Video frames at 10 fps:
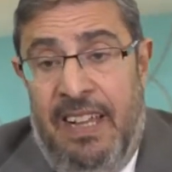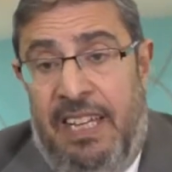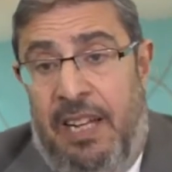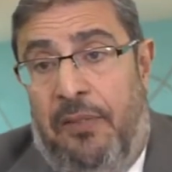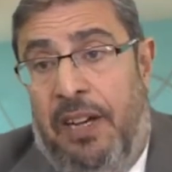
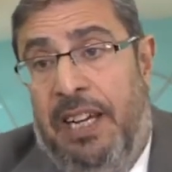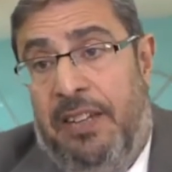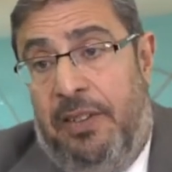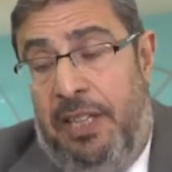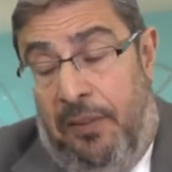Il va,
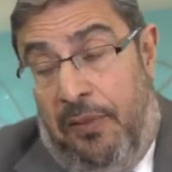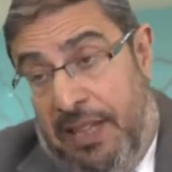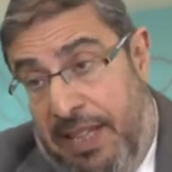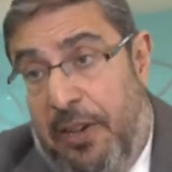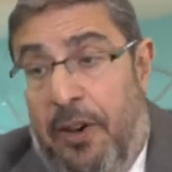il va
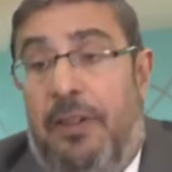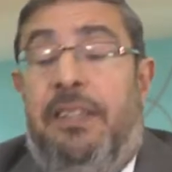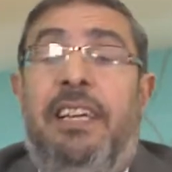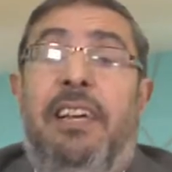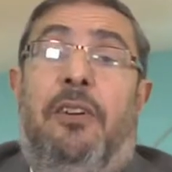d'ailleurs
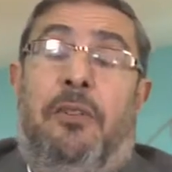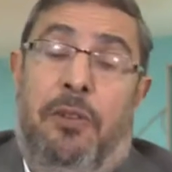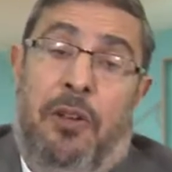dire que